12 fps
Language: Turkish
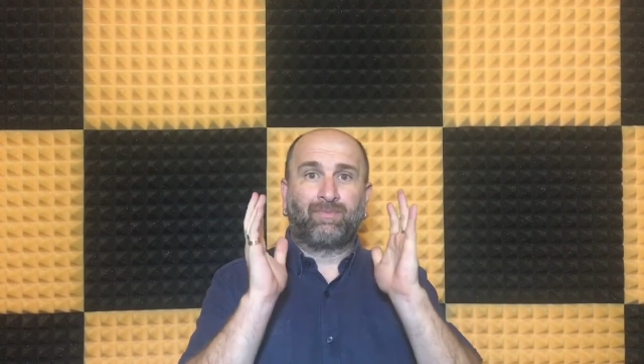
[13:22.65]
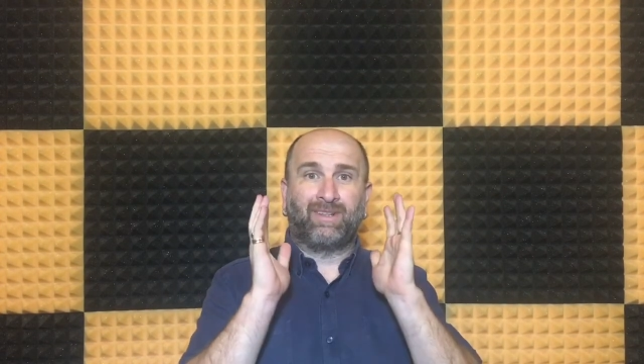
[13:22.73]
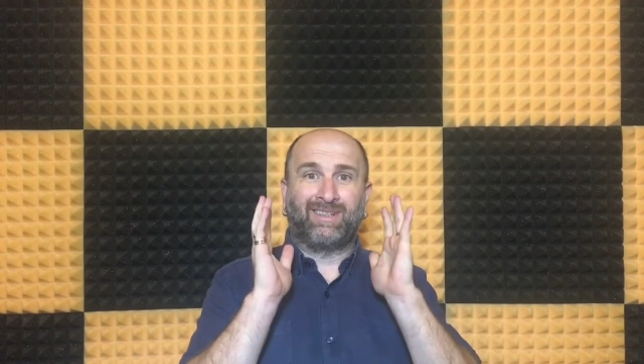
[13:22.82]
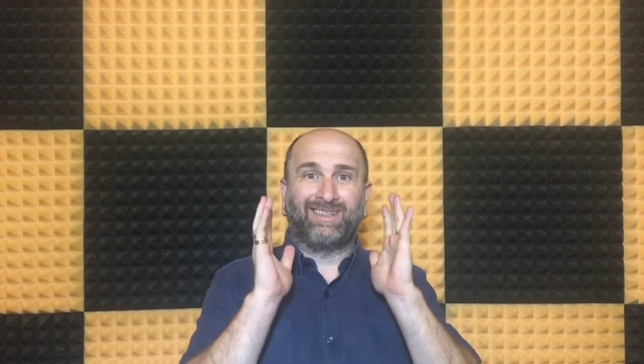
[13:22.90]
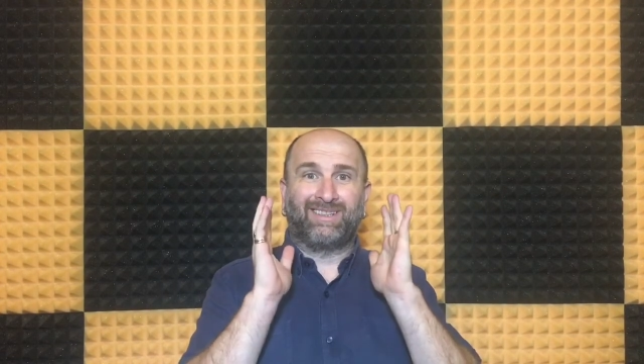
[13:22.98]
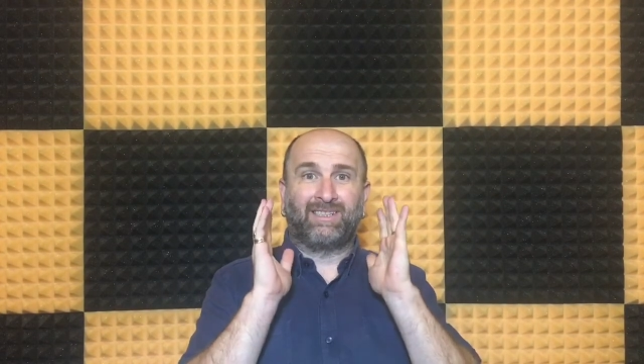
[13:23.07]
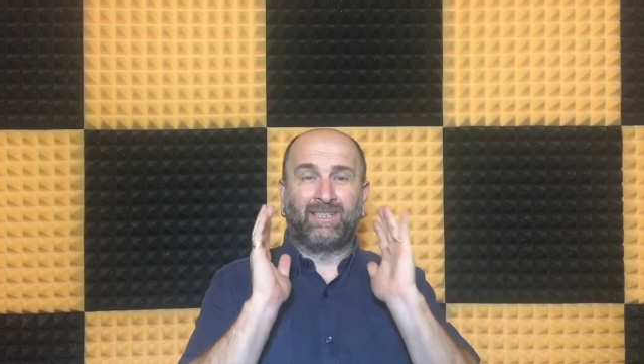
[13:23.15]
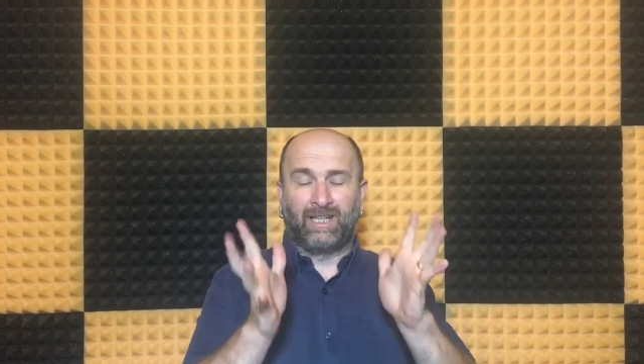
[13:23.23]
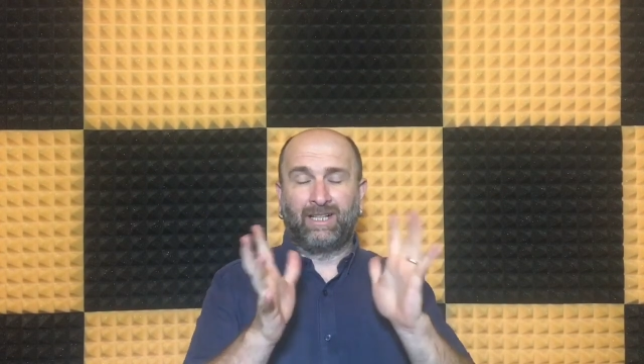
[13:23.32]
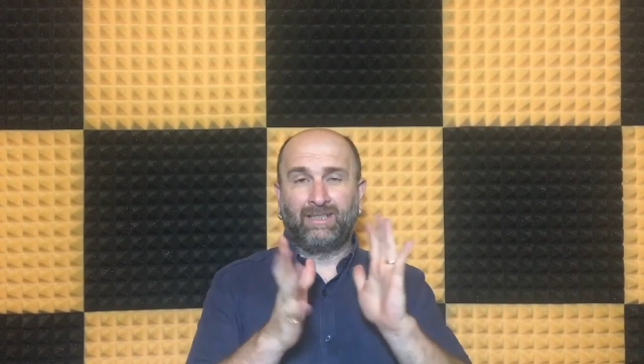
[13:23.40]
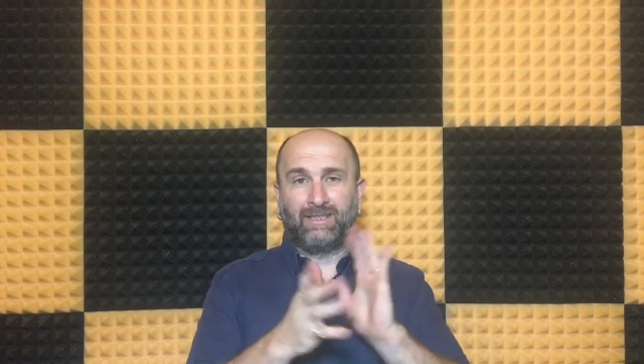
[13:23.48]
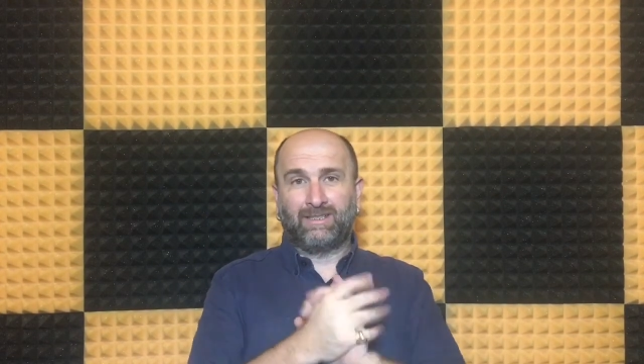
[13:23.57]
Ee,
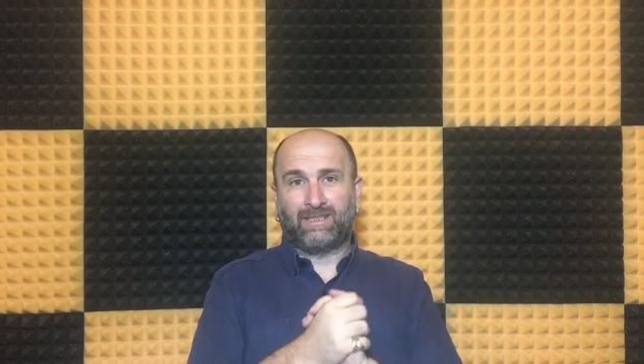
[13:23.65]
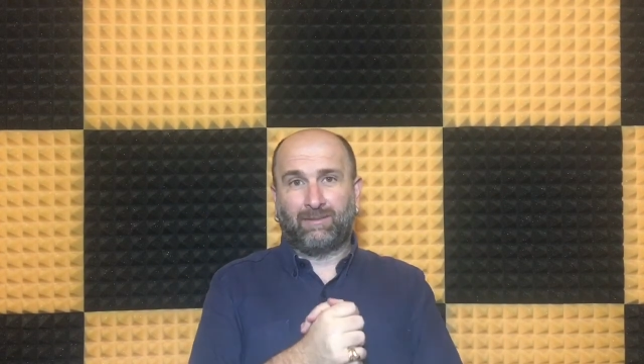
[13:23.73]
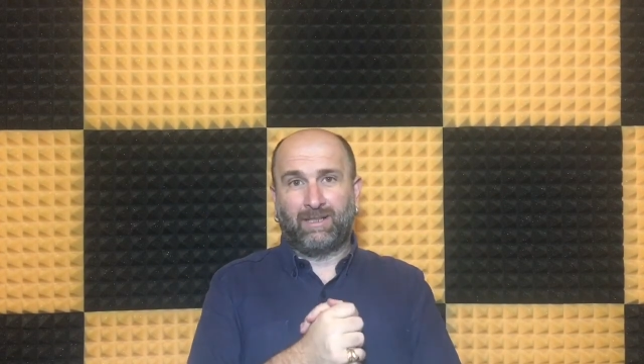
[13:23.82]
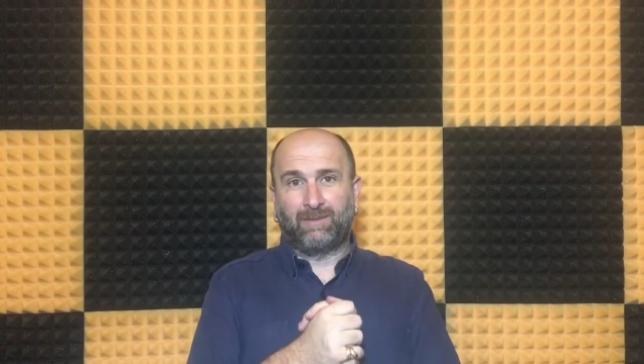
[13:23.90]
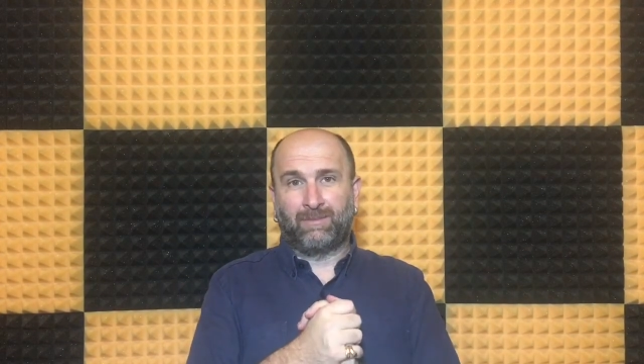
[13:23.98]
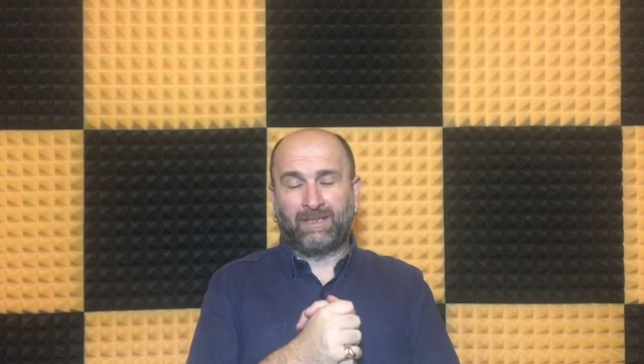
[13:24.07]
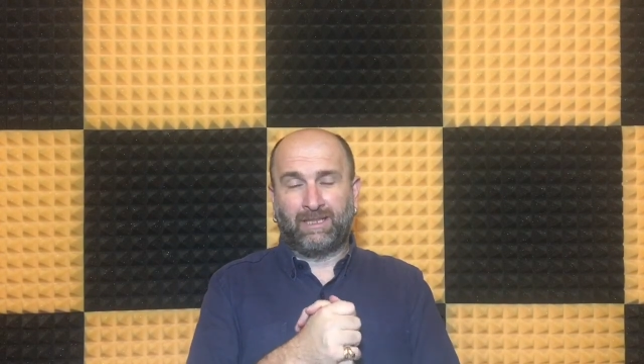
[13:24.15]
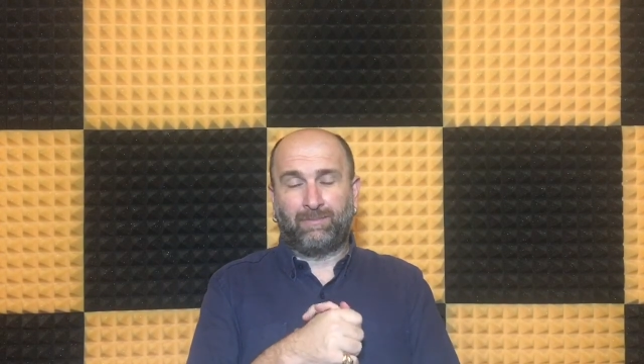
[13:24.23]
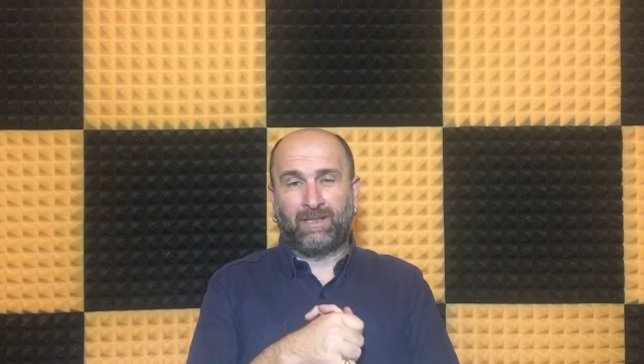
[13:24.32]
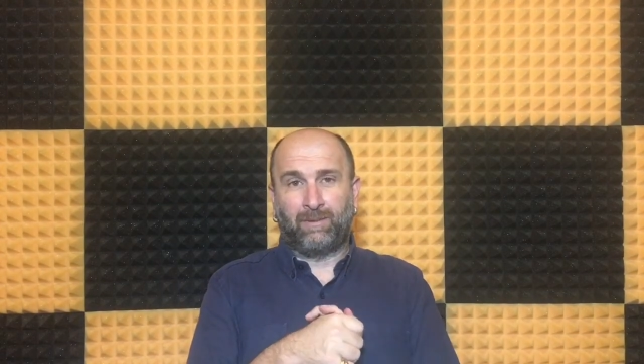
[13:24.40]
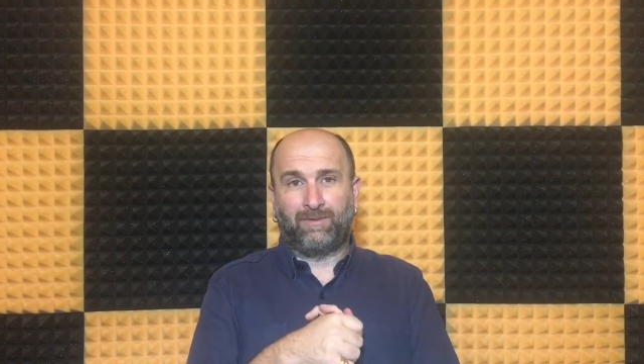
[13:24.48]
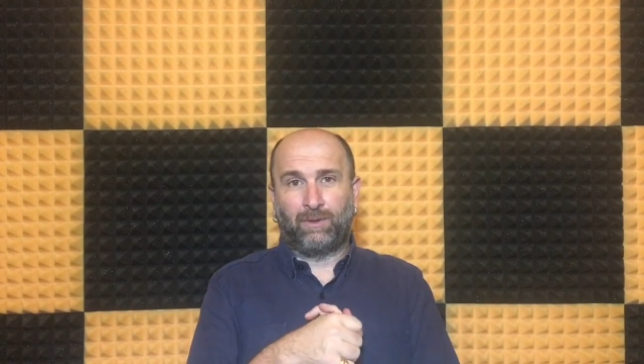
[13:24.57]
yarın sabah ilmanı
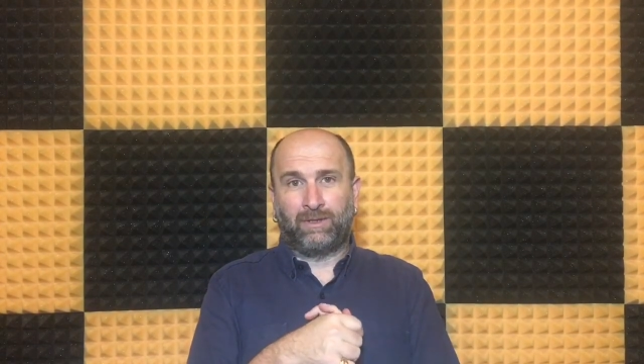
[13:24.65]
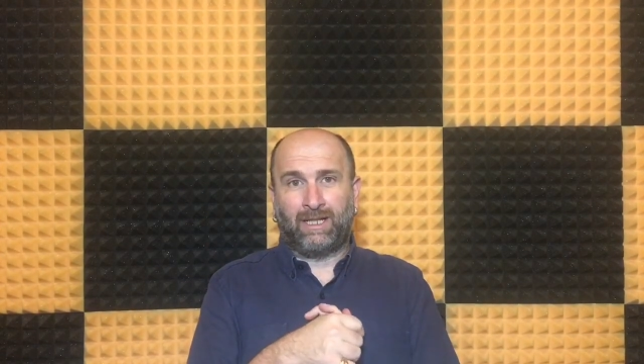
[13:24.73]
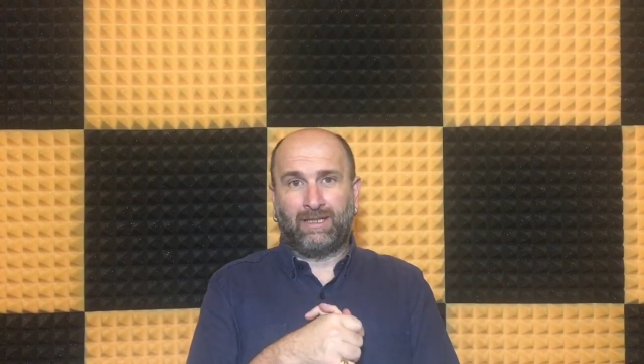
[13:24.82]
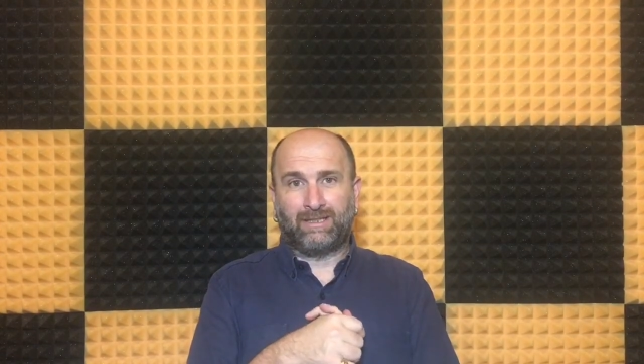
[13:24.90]
yepyeni bir videoda